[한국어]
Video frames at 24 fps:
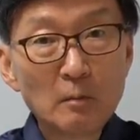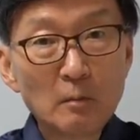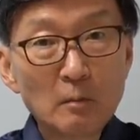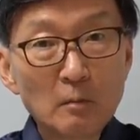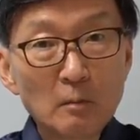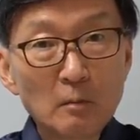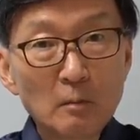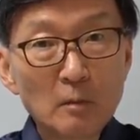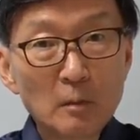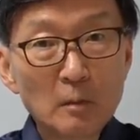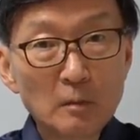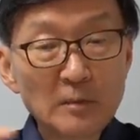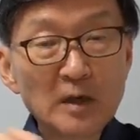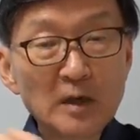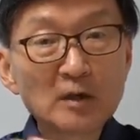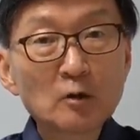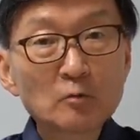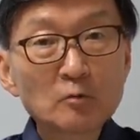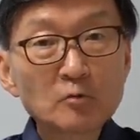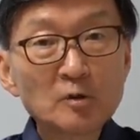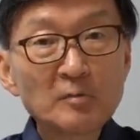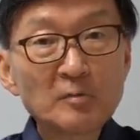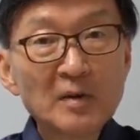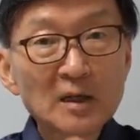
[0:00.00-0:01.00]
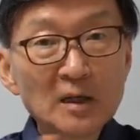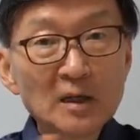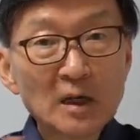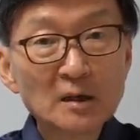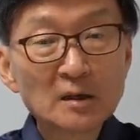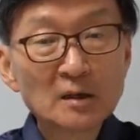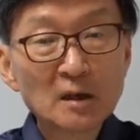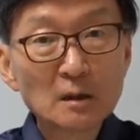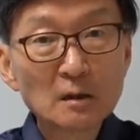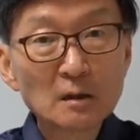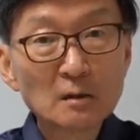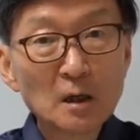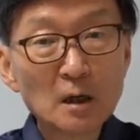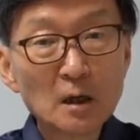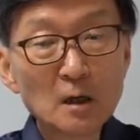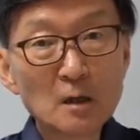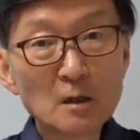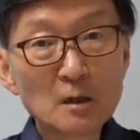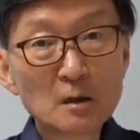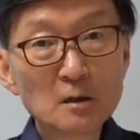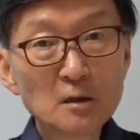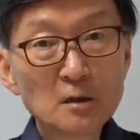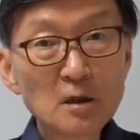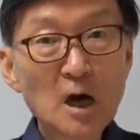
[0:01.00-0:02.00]
몇억 불밖에 안 되는데
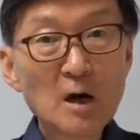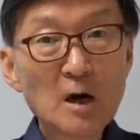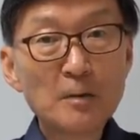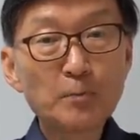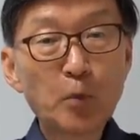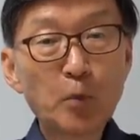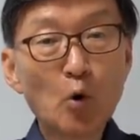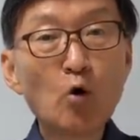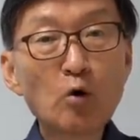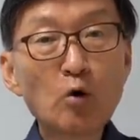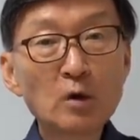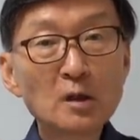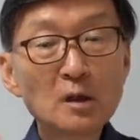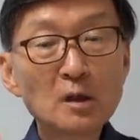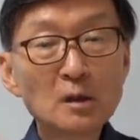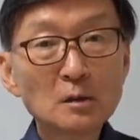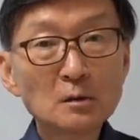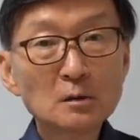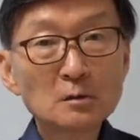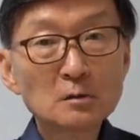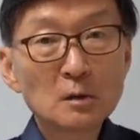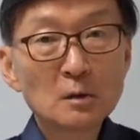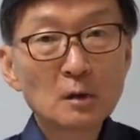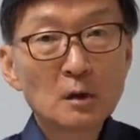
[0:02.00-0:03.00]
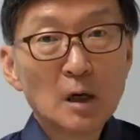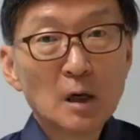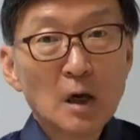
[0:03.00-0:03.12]
야 보잉